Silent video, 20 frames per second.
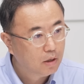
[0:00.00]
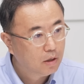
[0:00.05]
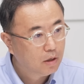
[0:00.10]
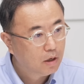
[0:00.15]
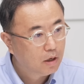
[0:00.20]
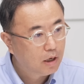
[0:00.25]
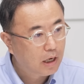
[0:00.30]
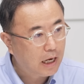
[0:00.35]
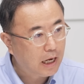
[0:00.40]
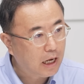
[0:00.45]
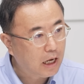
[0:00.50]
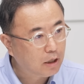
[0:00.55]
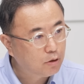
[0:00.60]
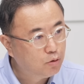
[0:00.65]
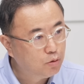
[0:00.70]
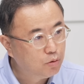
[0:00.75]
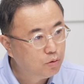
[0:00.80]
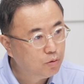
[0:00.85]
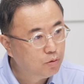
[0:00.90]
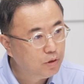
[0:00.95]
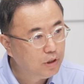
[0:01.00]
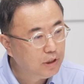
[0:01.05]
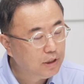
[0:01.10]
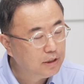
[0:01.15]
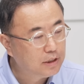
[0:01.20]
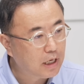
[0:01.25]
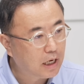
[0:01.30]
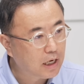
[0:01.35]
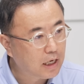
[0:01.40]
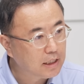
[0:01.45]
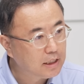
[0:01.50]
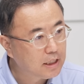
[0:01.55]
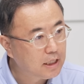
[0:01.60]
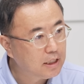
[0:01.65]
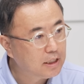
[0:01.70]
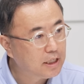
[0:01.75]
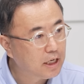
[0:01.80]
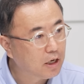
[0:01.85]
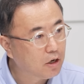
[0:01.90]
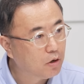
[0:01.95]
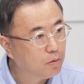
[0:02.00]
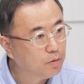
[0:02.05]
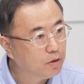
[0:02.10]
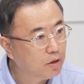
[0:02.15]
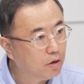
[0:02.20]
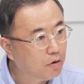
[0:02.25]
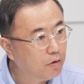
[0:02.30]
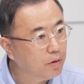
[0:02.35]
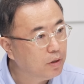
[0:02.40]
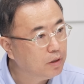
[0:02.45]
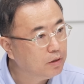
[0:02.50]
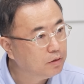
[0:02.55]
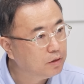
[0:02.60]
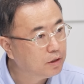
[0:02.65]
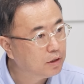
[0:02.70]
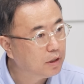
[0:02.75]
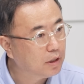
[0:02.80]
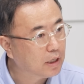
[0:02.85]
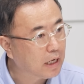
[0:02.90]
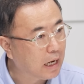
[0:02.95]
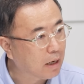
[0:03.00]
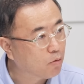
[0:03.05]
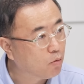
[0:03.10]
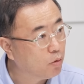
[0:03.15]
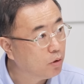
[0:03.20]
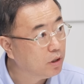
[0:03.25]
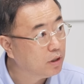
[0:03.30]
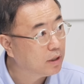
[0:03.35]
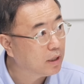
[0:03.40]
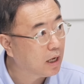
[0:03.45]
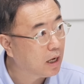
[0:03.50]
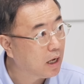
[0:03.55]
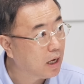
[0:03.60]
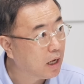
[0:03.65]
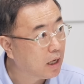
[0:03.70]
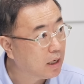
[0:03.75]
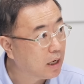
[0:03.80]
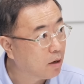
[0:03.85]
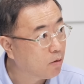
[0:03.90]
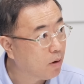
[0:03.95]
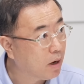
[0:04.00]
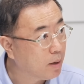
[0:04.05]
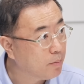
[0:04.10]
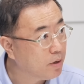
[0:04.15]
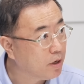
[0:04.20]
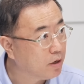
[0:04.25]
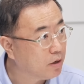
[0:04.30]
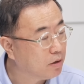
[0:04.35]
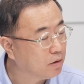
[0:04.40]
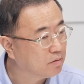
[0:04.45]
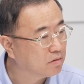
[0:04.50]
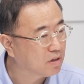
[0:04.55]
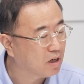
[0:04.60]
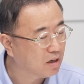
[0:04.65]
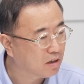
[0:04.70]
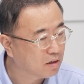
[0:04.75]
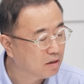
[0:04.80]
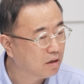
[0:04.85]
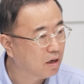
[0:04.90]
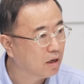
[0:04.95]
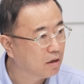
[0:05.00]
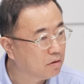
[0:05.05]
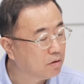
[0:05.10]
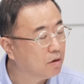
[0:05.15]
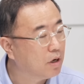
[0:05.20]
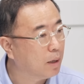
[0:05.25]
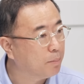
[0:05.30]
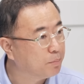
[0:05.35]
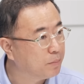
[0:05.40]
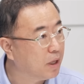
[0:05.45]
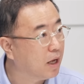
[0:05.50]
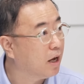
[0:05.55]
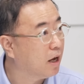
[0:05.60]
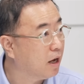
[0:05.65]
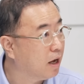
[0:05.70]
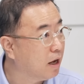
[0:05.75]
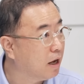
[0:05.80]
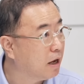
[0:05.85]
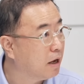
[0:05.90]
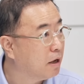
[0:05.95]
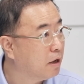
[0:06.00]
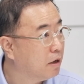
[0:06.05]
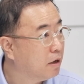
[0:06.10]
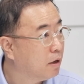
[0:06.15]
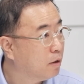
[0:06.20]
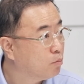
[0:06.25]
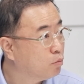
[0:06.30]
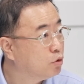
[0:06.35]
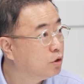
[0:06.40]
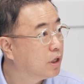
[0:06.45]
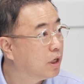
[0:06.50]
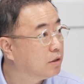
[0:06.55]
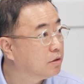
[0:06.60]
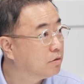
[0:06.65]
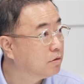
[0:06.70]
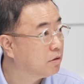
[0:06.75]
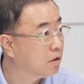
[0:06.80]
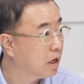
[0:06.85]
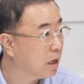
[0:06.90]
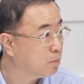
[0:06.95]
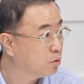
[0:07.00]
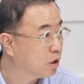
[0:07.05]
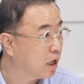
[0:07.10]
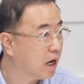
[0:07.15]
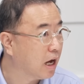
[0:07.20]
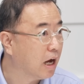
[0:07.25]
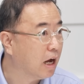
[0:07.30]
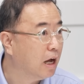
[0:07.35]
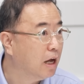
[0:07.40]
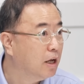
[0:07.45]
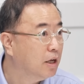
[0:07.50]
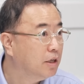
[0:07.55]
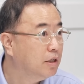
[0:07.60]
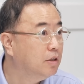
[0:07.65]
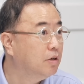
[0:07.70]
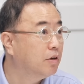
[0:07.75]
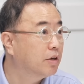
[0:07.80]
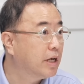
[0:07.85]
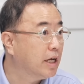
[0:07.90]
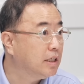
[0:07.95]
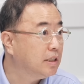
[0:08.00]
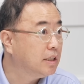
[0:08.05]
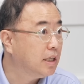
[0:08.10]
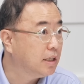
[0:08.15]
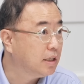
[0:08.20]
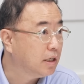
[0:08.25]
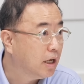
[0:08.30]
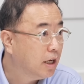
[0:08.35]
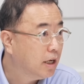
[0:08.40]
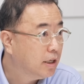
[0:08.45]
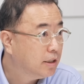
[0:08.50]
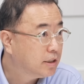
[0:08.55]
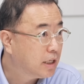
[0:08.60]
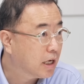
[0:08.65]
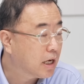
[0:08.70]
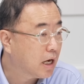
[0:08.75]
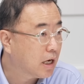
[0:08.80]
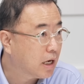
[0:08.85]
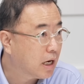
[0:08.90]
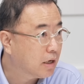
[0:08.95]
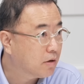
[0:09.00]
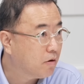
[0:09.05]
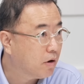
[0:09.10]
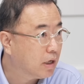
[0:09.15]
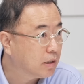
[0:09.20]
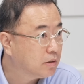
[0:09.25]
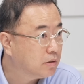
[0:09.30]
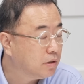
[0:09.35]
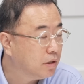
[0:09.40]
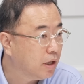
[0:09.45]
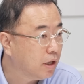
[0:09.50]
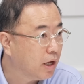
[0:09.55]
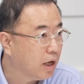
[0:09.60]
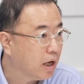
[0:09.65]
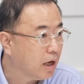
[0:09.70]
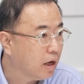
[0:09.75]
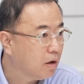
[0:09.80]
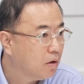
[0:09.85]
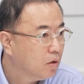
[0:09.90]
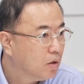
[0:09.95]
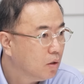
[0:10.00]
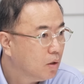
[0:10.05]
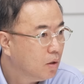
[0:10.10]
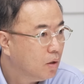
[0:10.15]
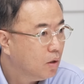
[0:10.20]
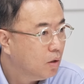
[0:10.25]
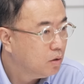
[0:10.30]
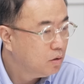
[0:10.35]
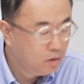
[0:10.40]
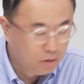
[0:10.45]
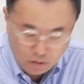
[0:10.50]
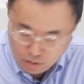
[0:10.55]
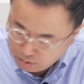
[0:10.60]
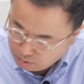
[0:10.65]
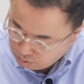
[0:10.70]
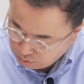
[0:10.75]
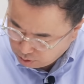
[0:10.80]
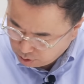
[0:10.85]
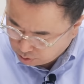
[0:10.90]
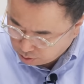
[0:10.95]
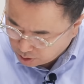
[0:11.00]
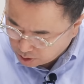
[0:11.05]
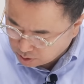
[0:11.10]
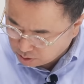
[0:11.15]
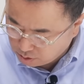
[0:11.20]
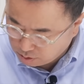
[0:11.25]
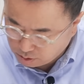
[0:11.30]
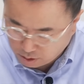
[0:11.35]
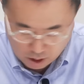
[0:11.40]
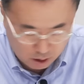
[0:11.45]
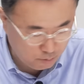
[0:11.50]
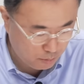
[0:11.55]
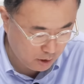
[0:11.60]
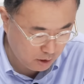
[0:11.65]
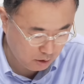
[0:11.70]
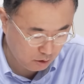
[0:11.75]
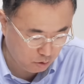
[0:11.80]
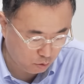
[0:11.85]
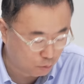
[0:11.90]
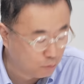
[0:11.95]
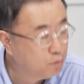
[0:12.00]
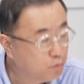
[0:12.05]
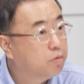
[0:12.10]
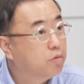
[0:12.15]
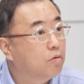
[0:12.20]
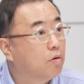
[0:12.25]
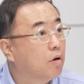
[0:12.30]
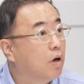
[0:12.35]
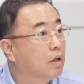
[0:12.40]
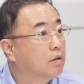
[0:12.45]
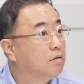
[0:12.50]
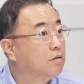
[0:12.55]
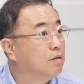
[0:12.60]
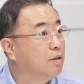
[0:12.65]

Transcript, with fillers: 아주 이상한 실체가 없는 허위 의식을 갖고 있다라고 하면 그래 그런갑다. 무식해서 그런가 보다. 이렇게 이제 생각을 할 것 같은데, 이쪽이 딱히 될 만한 게 없을 것 같은데.